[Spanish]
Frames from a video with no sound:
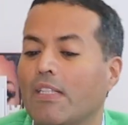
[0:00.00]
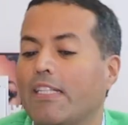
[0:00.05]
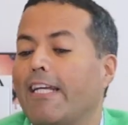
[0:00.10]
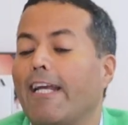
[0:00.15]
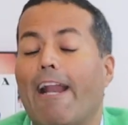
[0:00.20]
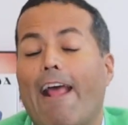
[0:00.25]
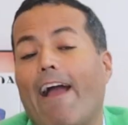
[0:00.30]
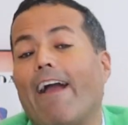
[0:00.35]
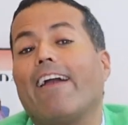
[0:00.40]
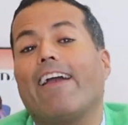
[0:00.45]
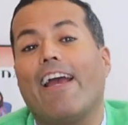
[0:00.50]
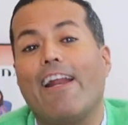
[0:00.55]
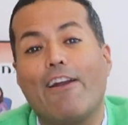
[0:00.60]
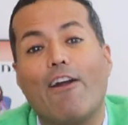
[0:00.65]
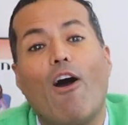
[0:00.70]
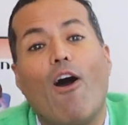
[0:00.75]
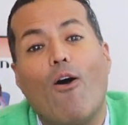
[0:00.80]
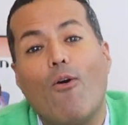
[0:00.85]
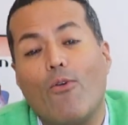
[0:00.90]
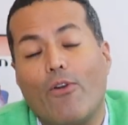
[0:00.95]
Crean que
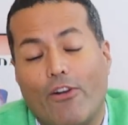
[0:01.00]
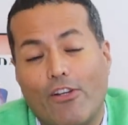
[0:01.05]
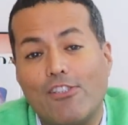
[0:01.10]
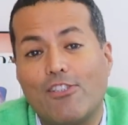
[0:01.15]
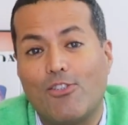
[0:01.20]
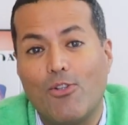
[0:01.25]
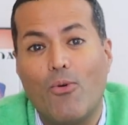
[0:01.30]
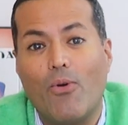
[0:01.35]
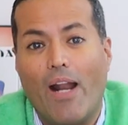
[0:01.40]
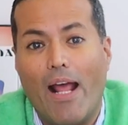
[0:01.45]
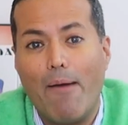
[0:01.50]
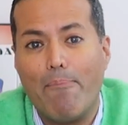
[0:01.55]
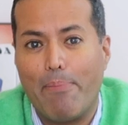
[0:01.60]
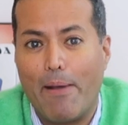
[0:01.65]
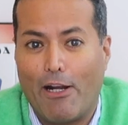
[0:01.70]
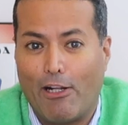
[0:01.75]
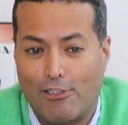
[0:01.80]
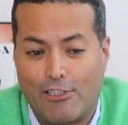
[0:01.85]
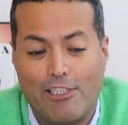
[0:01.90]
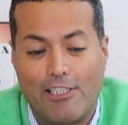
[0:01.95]
no, uno es dura,
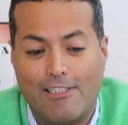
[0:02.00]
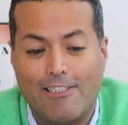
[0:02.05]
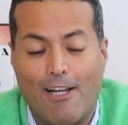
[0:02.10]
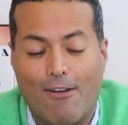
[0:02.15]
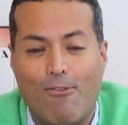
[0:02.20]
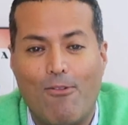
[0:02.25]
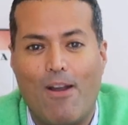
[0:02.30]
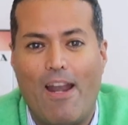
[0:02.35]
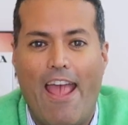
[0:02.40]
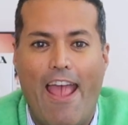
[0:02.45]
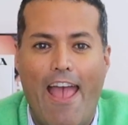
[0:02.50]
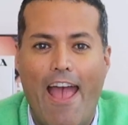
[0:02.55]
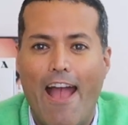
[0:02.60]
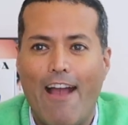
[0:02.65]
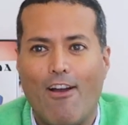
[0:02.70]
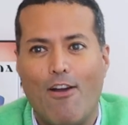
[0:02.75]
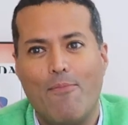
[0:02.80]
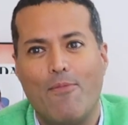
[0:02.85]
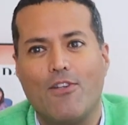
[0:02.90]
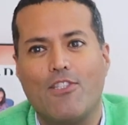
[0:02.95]
pero sí se
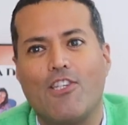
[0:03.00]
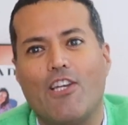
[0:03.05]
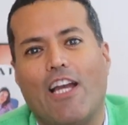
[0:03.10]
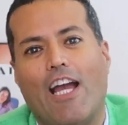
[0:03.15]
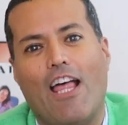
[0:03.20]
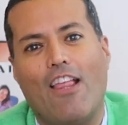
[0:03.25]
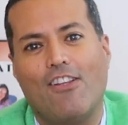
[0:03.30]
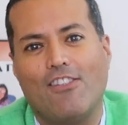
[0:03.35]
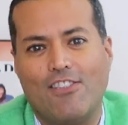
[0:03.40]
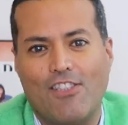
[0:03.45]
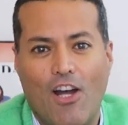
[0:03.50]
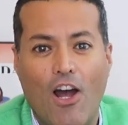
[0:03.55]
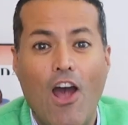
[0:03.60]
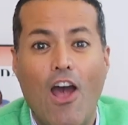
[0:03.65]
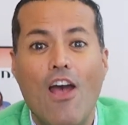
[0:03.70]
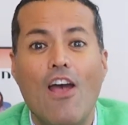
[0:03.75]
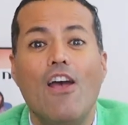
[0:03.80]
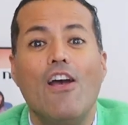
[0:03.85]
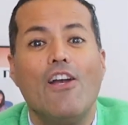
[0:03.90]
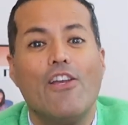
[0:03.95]
culea, como chingados, ¿no?
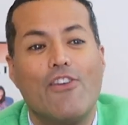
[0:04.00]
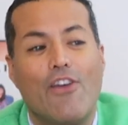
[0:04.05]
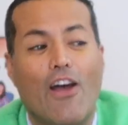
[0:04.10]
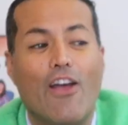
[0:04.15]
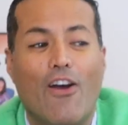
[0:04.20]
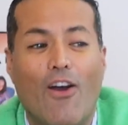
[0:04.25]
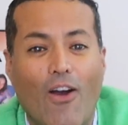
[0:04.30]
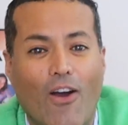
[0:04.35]
Yo